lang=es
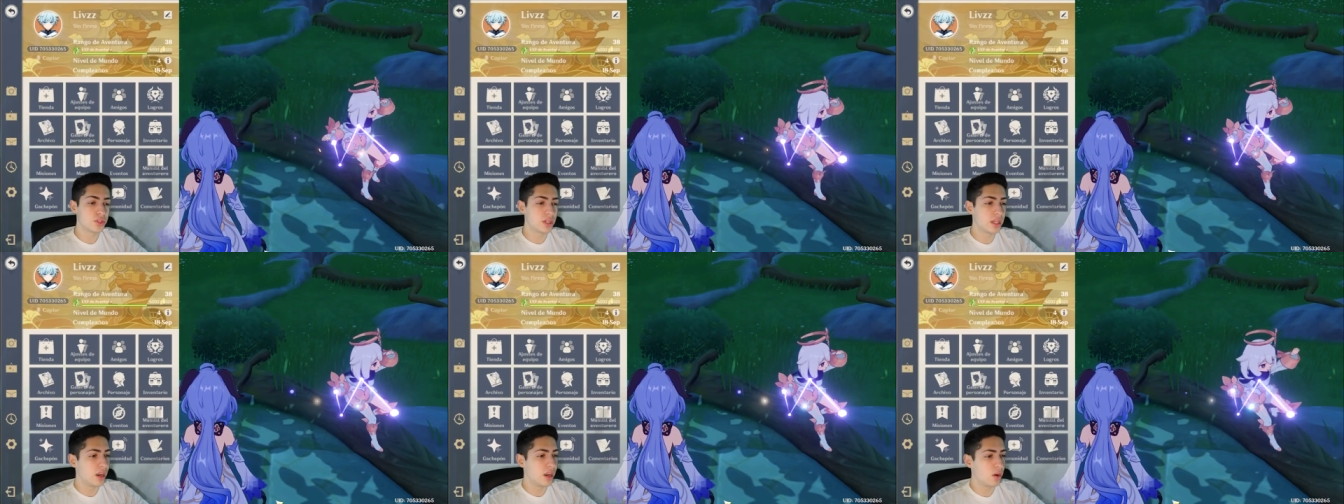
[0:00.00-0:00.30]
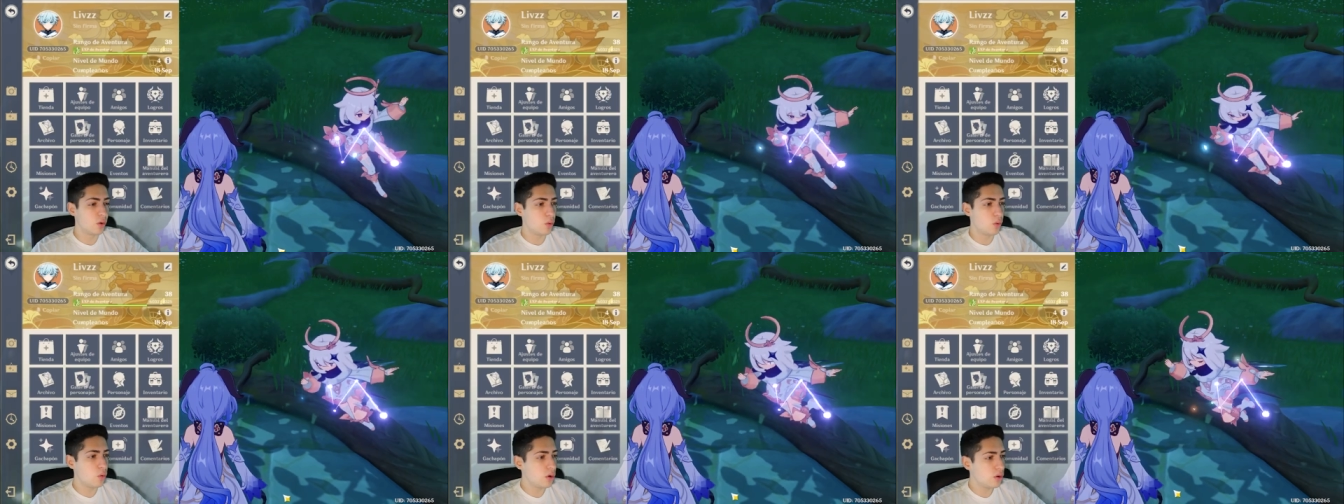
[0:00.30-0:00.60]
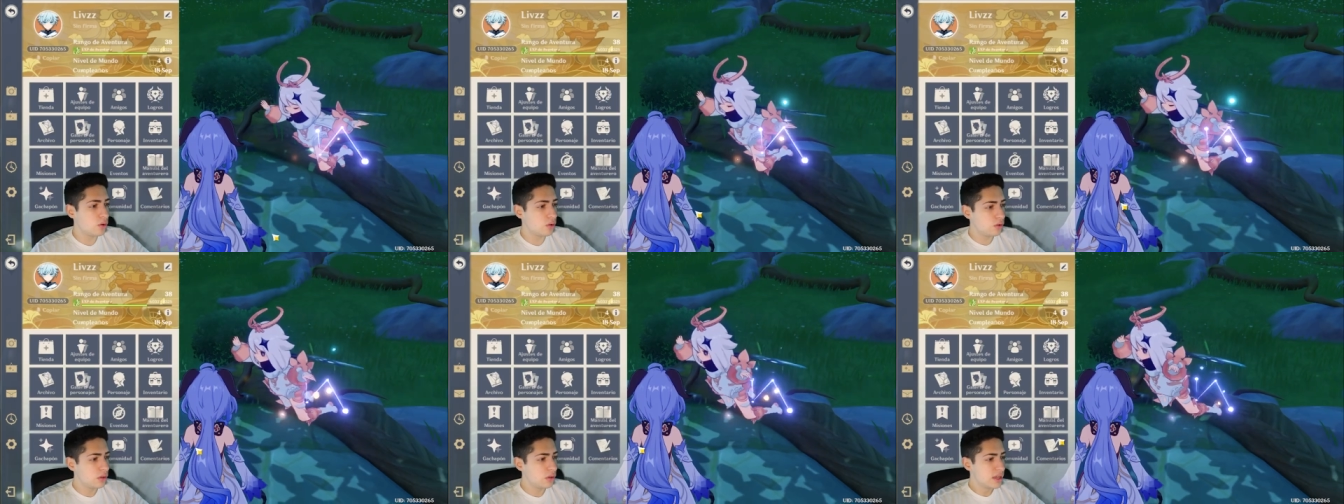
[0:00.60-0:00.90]
ir al
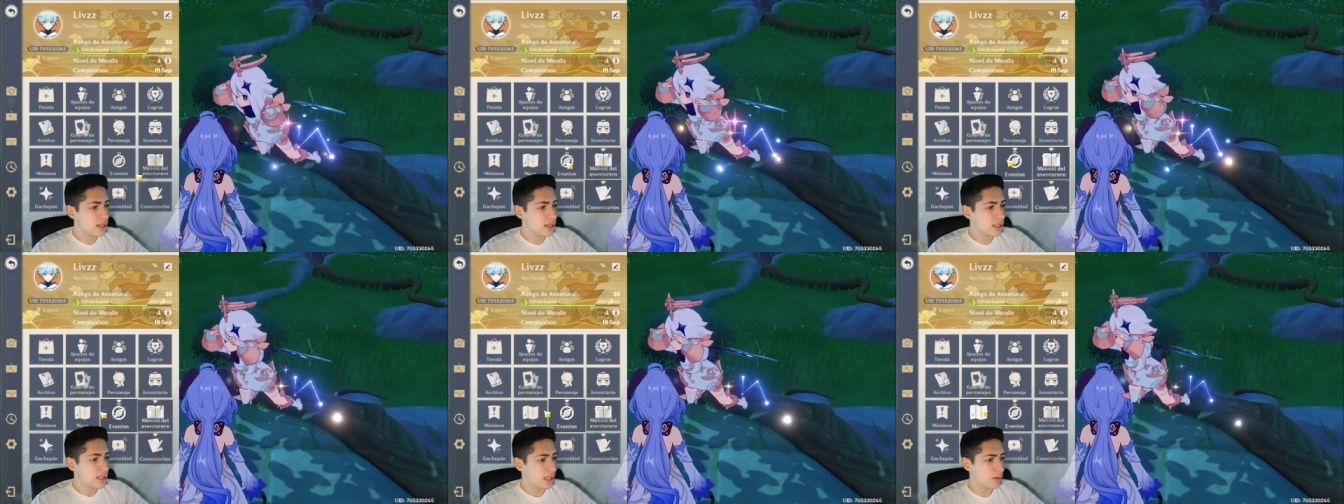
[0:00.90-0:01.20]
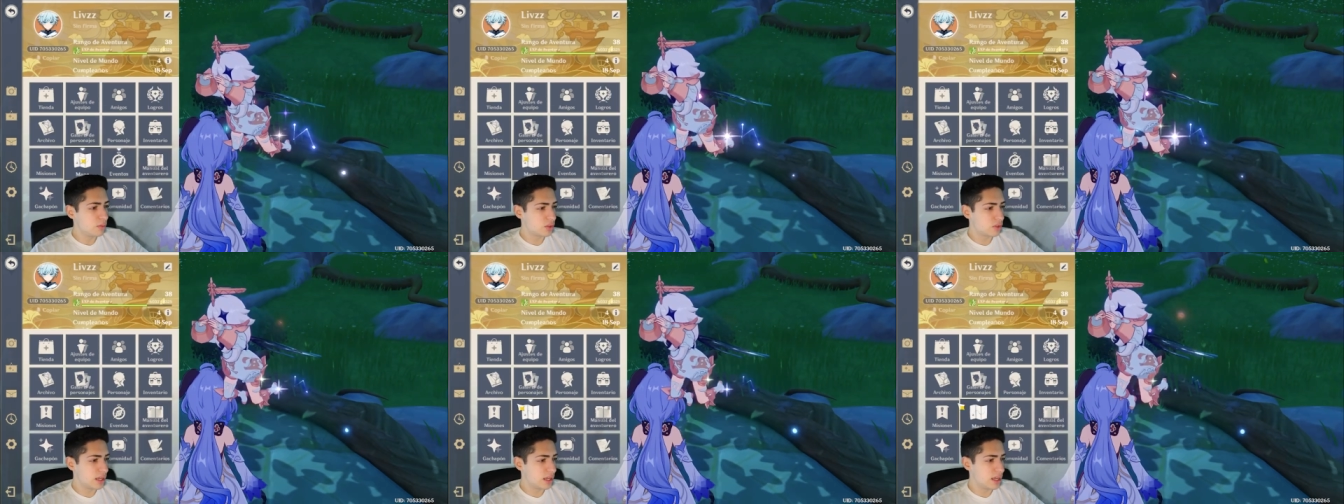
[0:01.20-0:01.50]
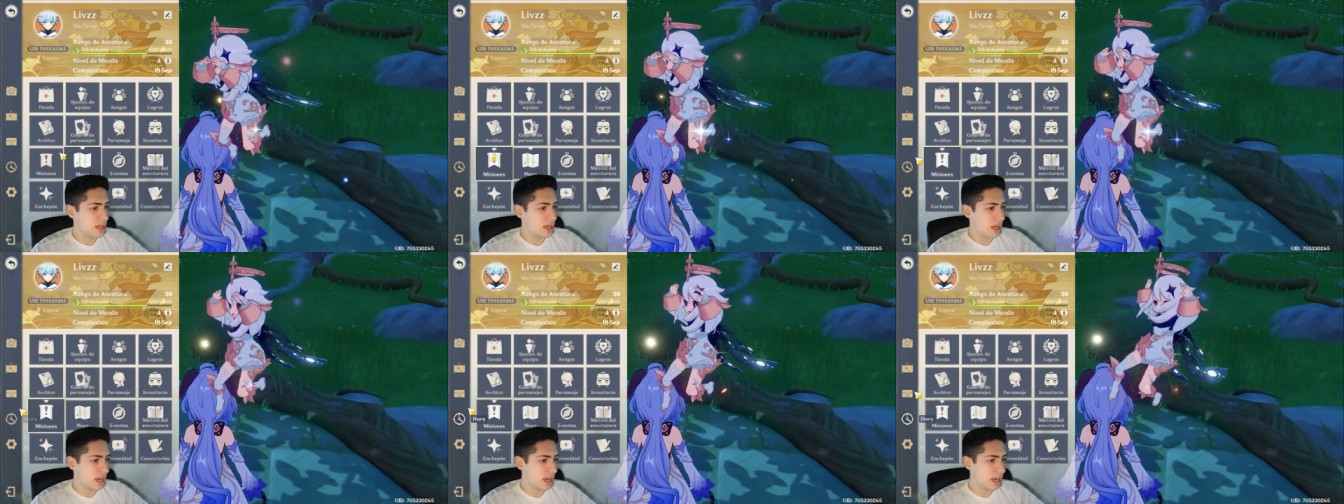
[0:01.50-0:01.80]
juego, tenemos que
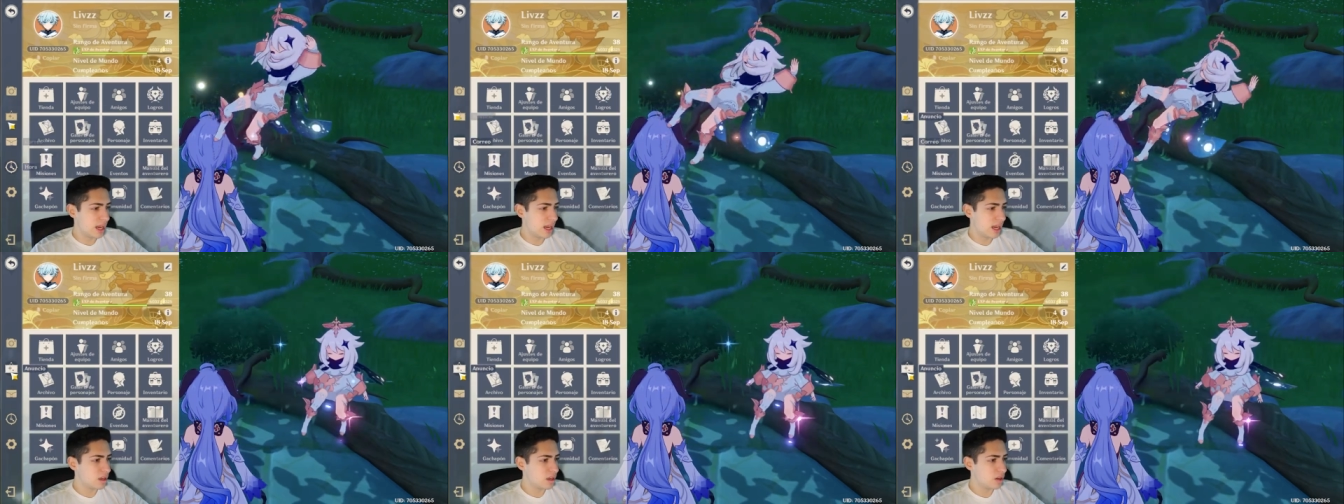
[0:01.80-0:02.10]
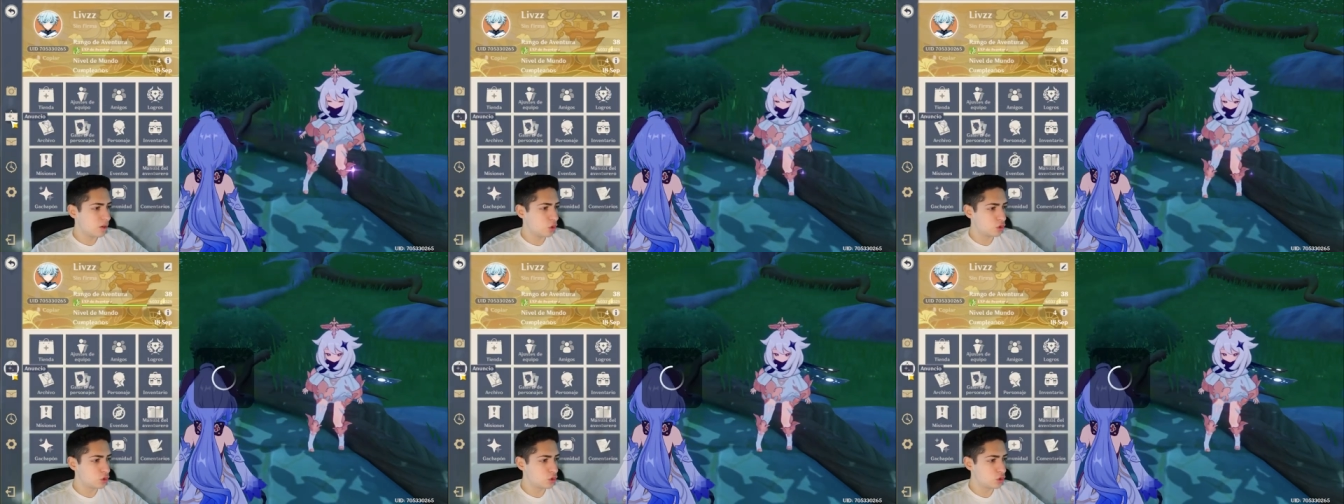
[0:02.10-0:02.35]
ir a los